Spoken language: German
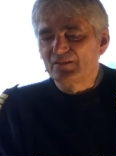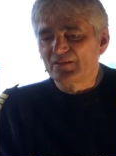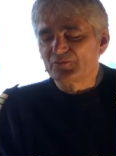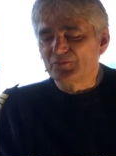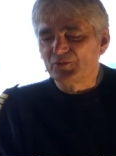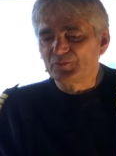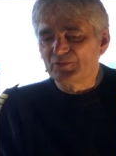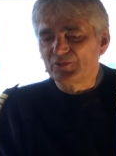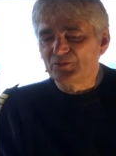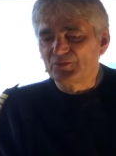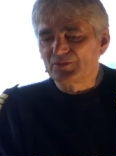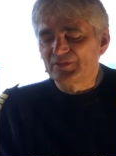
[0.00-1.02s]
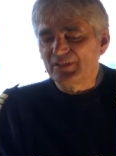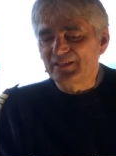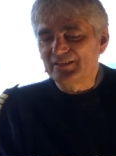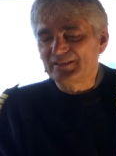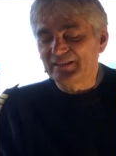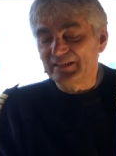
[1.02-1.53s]
das freut mich natürlich. Ja,
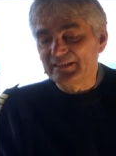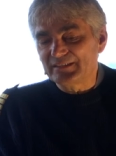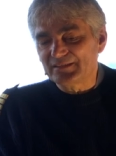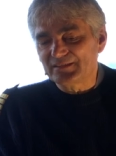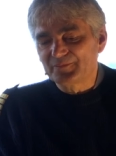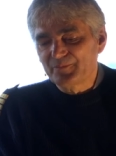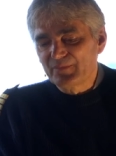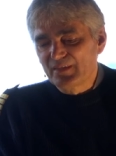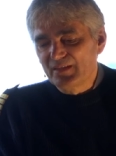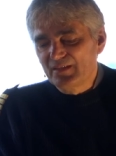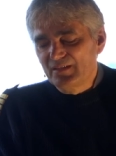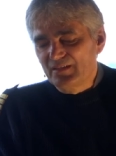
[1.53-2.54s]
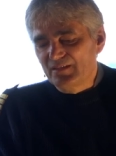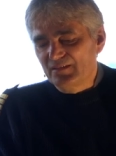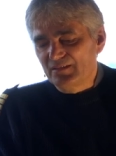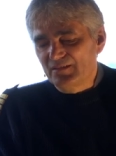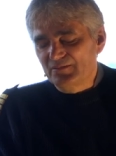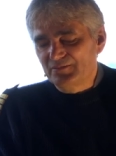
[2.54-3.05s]
den Reiz, äh,
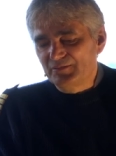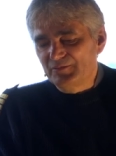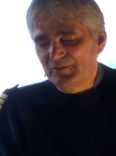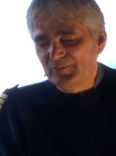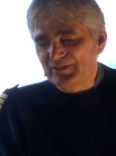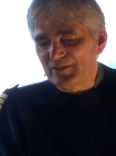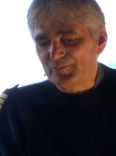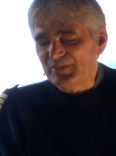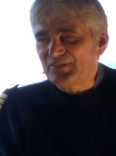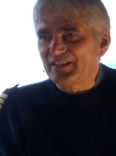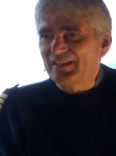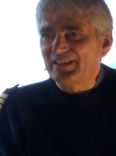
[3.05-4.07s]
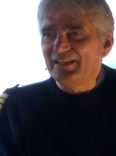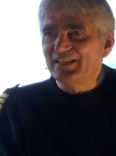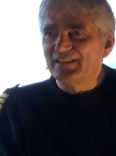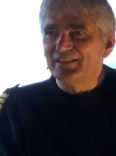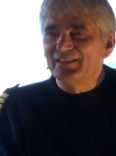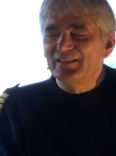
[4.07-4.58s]
wie will man das am besten
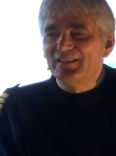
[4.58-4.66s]
erklären?